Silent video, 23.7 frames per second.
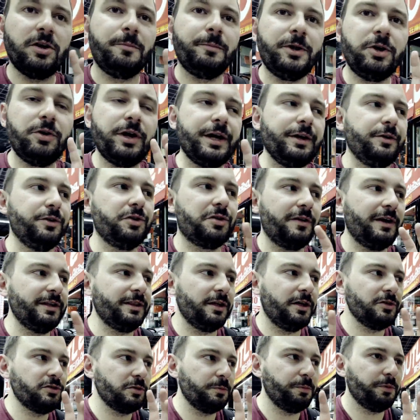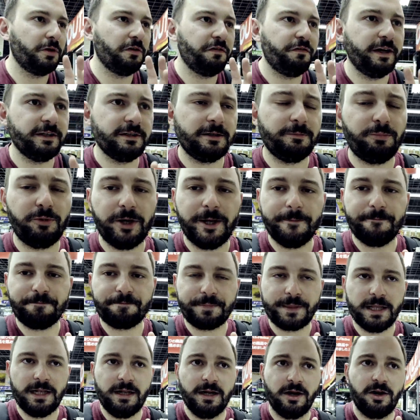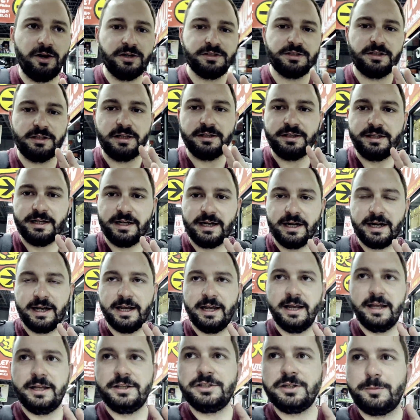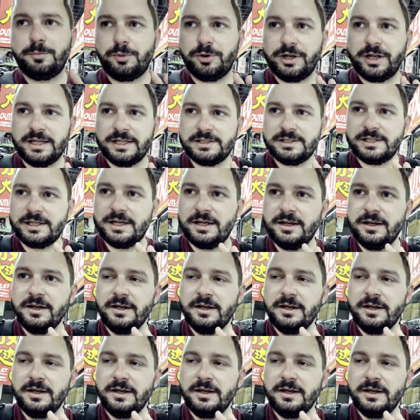a meno che non trovate la super offerta, poi la cosa da dire è che i giapponesi